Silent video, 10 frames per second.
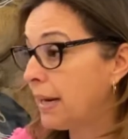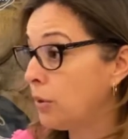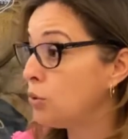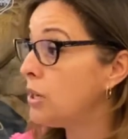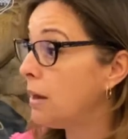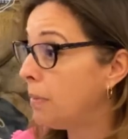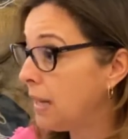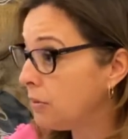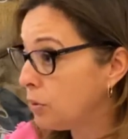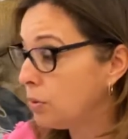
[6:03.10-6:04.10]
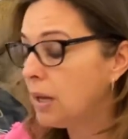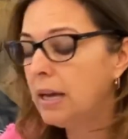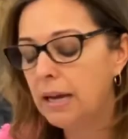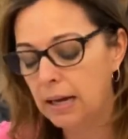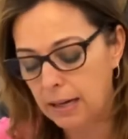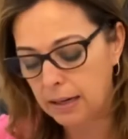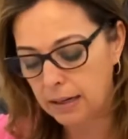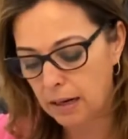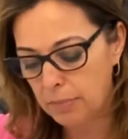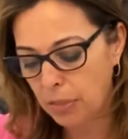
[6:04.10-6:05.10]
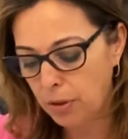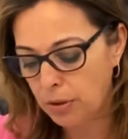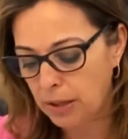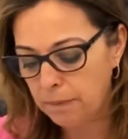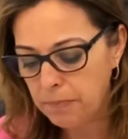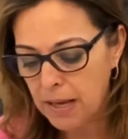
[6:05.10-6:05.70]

que no sea hablando en las reclamaciones